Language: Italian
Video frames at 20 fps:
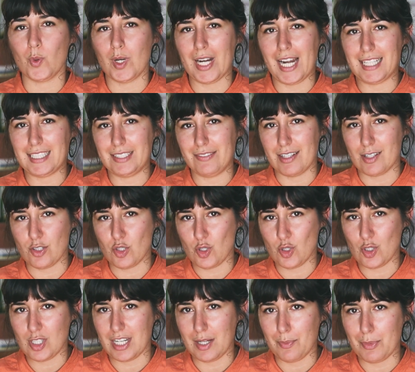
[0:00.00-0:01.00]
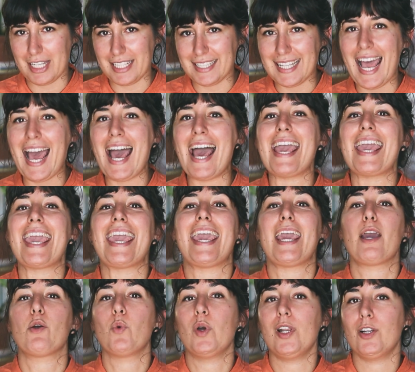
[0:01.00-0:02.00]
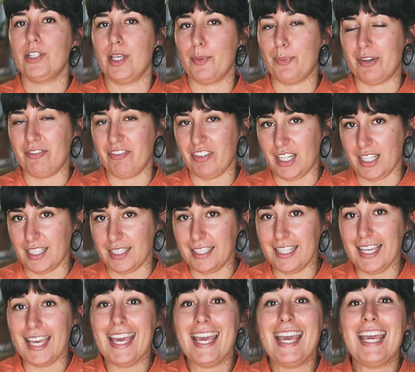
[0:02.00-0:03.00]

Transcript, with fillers: relativi alla sostenibilità e quello dei preferiti,